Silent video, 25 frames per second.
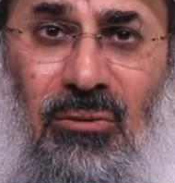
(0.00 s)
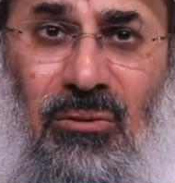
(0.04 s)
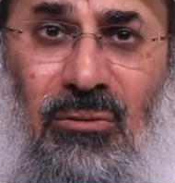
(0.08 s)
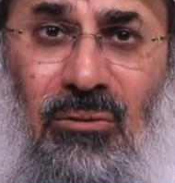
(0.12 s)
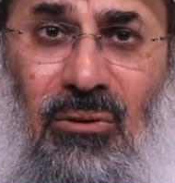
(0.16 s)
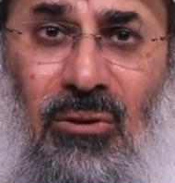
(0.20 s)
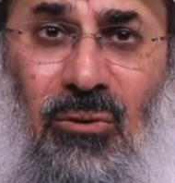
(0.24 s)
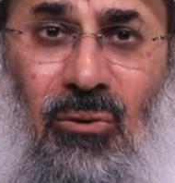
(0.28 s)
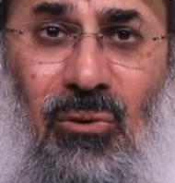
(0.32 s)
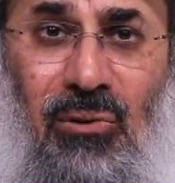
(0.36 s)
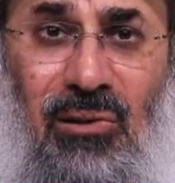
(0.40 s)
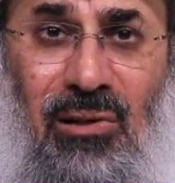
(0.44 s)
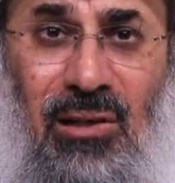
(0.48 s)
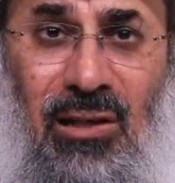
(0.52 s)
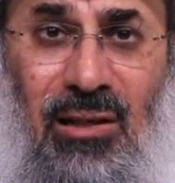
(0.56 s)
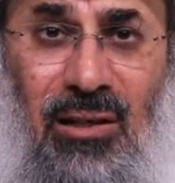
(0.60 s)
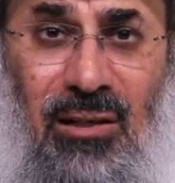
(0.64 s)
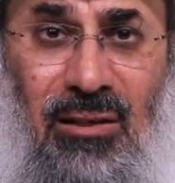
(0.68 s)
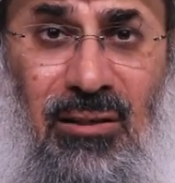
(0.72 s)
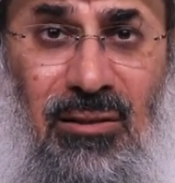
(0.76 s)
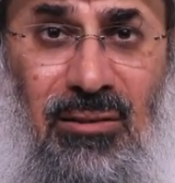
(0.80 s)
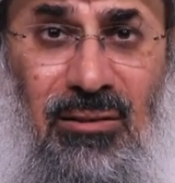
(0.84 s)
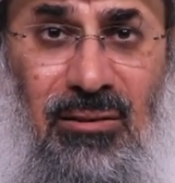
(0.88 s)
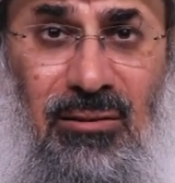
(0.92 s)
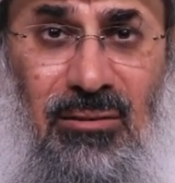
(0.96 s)

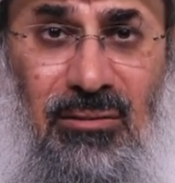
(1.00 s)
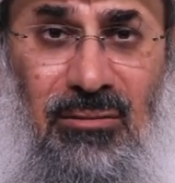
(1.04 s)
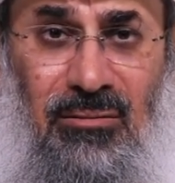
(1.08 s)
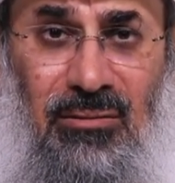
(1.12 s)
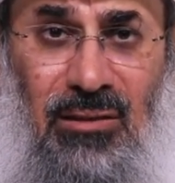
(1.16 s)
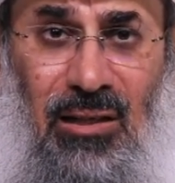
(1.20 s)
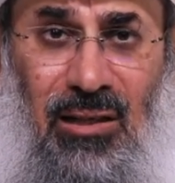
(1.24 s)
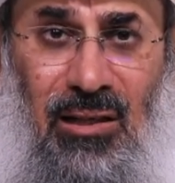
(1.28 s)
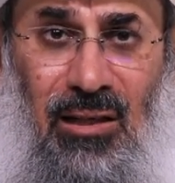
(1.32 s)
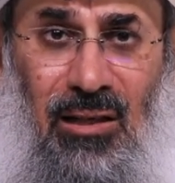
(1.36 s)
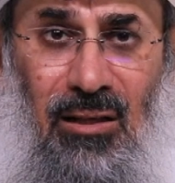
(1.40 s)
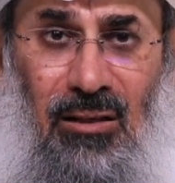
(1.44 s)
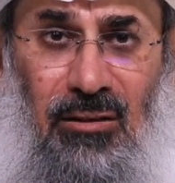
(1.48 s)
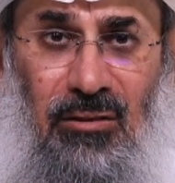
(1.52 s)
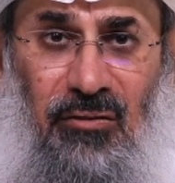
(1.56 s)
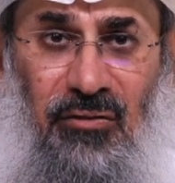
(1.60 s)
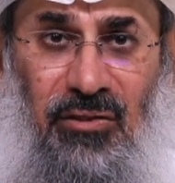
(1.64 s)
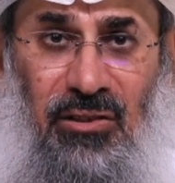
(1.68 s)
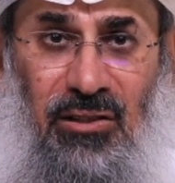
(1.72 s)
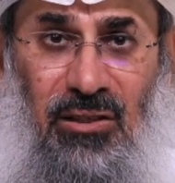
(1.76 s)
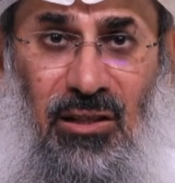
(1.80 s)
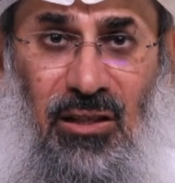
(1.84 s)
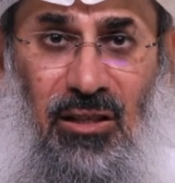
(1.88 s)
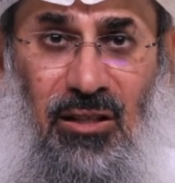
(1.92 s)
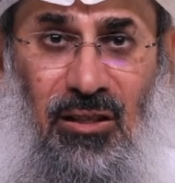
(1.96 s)
وكل ضلالة في
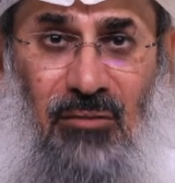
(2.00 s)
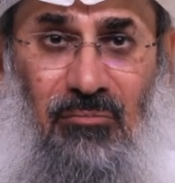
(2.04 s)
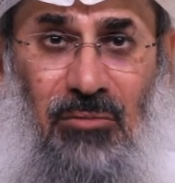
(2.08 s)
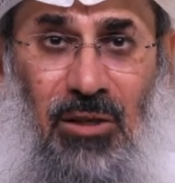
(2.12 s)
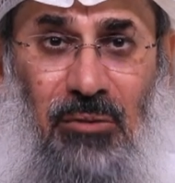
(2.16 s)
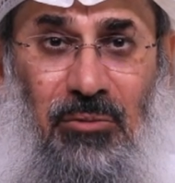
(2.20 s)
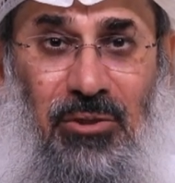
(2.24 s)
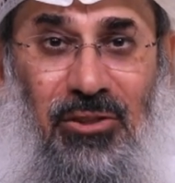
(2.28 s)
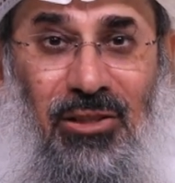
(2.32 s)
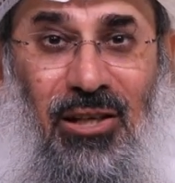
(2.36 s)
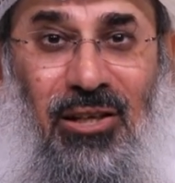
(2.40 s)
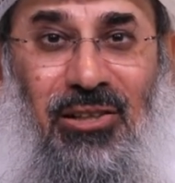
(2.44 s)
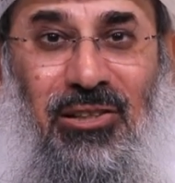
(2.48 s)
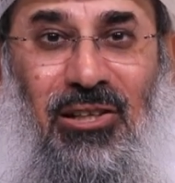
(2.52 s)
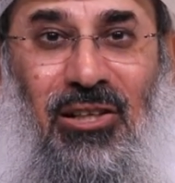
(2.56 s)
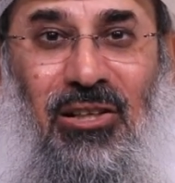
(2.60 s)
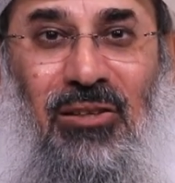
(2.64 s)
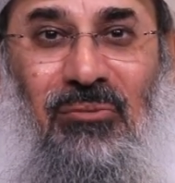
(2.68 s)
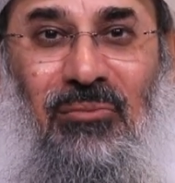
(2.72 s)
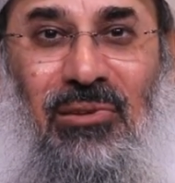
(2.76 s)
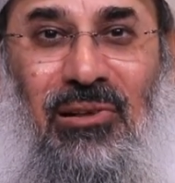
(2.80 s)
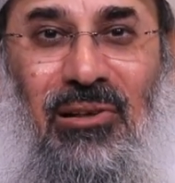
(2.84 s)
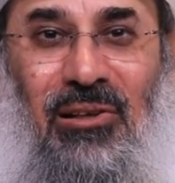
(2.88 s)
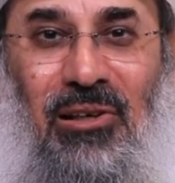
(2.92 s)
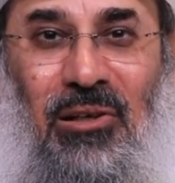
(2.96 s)
النار أما بعد
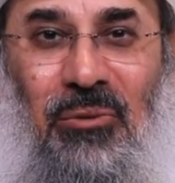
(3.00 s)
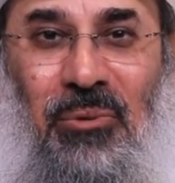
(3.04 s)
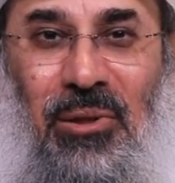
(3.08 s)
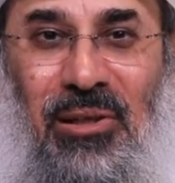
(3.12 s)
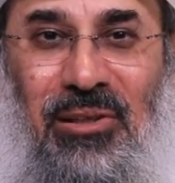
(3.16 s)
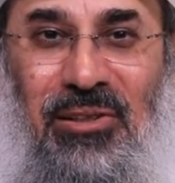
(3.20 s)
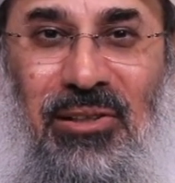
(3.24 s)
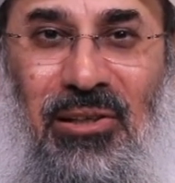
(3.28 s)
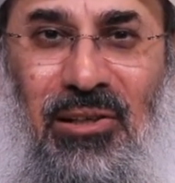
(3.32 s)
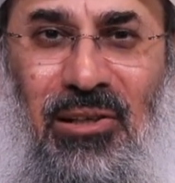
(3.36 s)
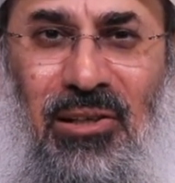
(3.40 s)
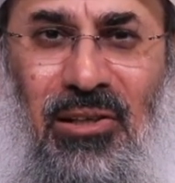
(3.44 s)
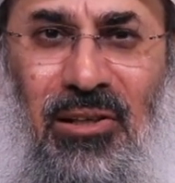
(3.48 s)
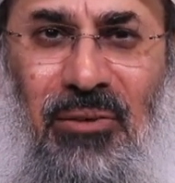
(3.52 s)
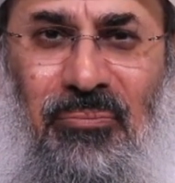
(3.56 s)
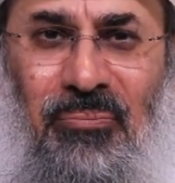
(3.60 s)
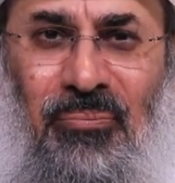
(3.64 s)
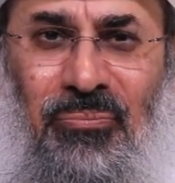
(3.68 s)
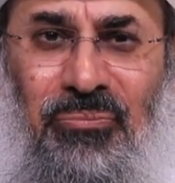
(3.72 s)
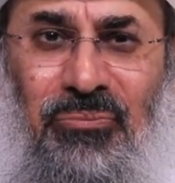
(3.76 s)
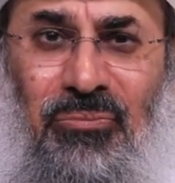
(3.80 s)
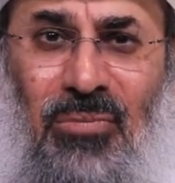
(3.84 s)
حياكم الله أخواني الكرام